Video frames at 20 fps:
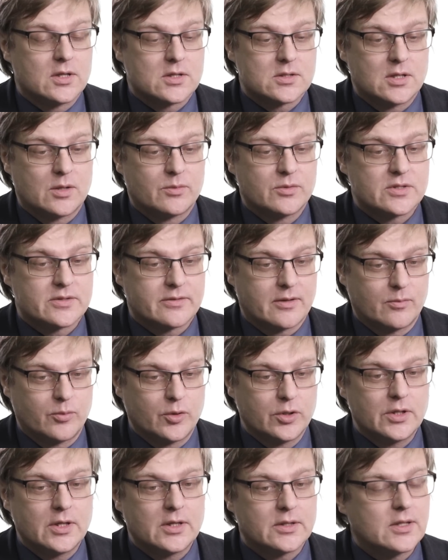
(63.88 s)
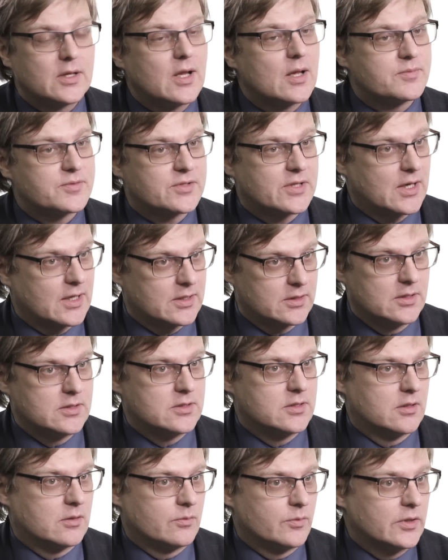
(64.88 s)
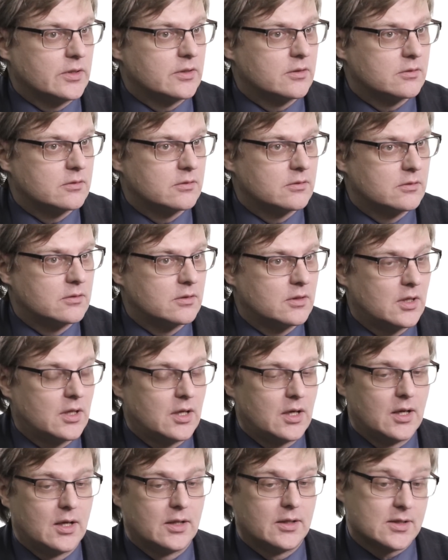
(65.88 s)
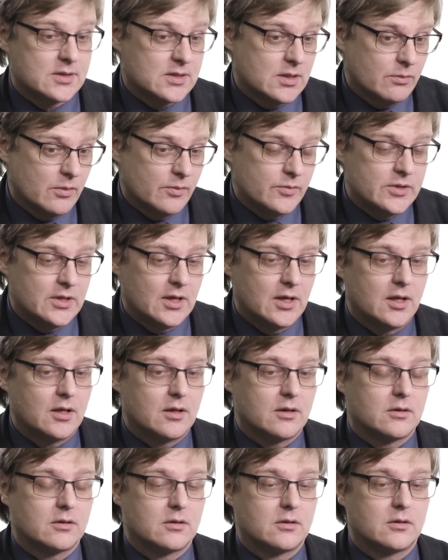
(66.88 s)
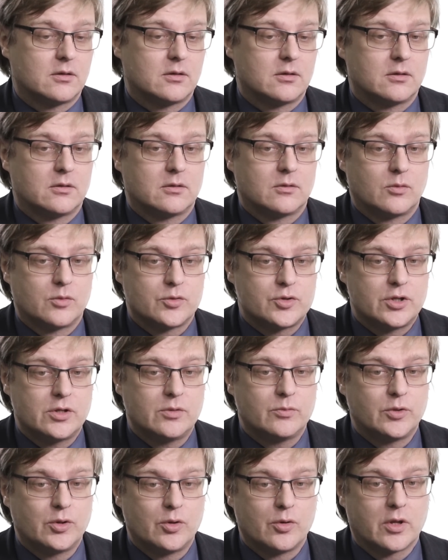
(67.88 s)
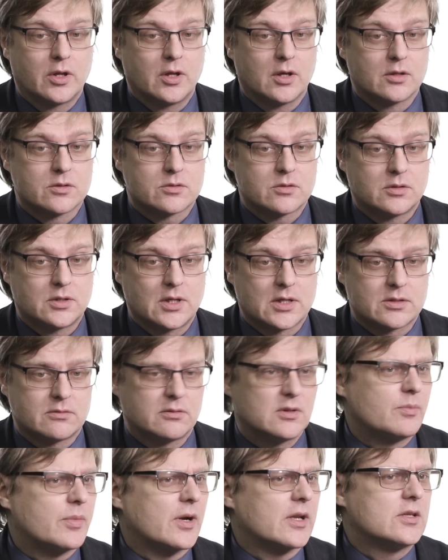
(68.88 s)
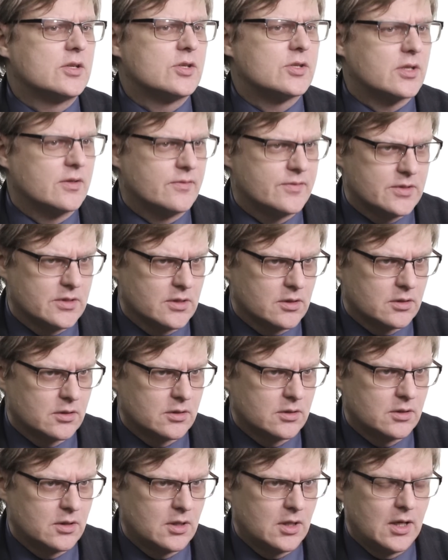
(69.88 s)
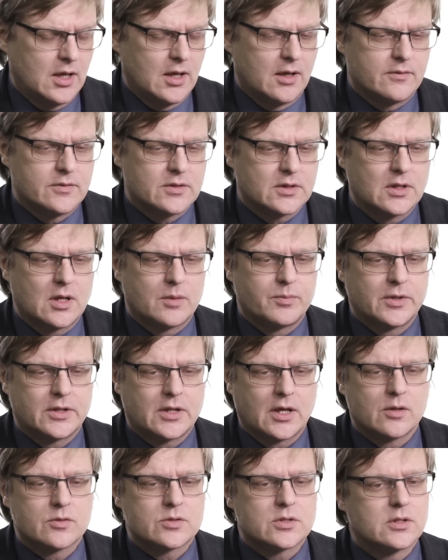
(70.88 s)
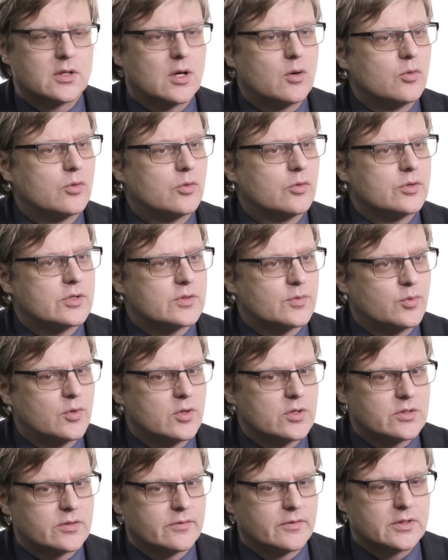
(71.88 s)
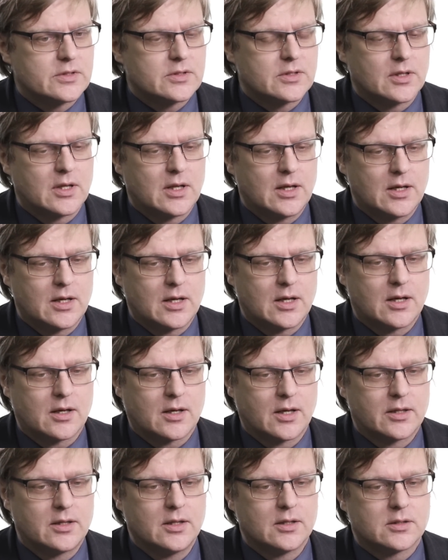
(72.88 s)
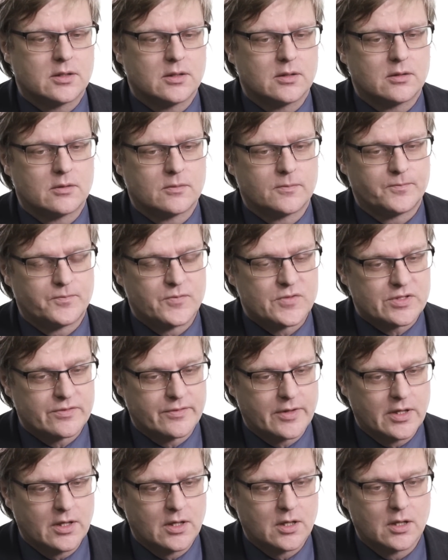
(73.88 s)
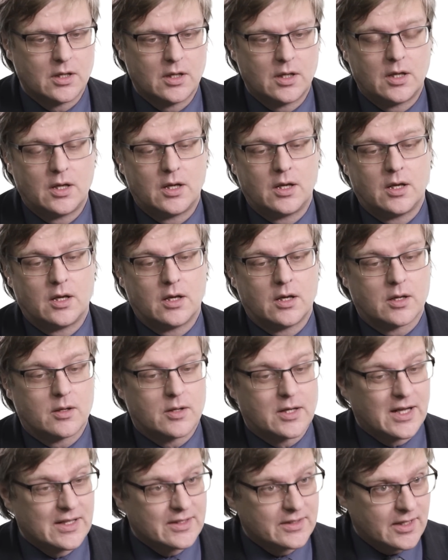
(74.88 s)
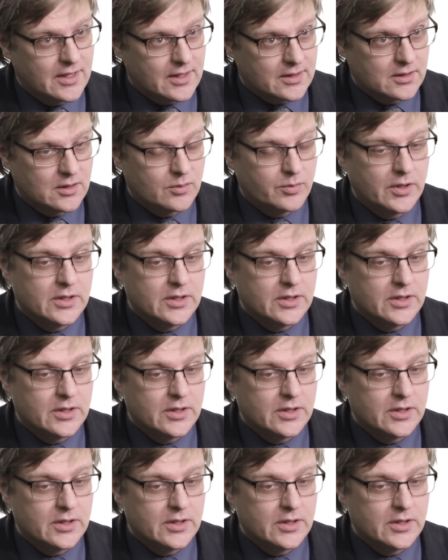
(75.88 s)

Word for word: должна быть свободна, это не абстрактный термин. На самом деле э, очень многие государства, да практически все, всегда пытаются науку использовать для каких-то своих конкретных